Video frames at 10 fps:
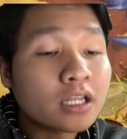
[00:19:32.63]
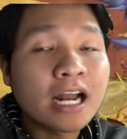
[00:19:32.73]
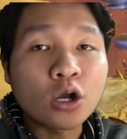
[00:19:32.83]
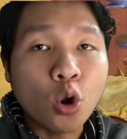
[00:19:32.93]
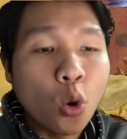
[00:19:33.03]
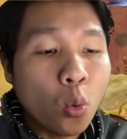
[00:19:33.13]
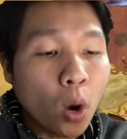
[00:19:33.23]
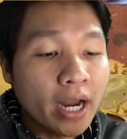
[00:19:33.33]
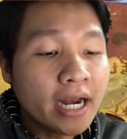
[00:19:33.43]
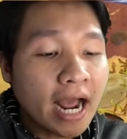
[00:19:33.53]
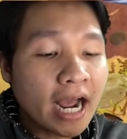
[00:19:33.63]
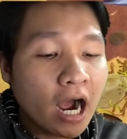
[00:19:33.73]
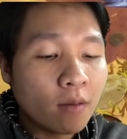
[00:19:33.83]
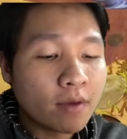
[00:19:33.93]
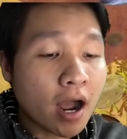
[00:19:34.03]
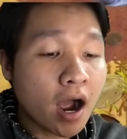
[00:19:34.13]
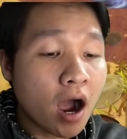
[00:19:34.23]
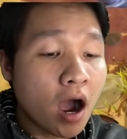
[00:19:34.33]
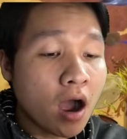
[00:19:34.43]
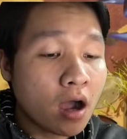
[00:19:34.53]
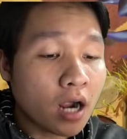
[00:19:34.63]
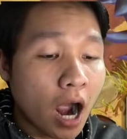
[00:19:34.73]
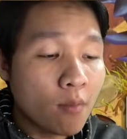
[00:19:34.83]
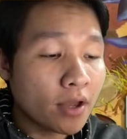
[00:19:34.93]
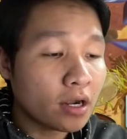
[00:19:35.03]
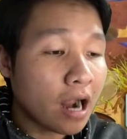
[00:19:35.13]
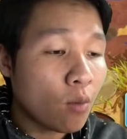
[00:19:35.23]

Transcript: nó tên là cu quỷ nè thấy không đó gom nhìn nó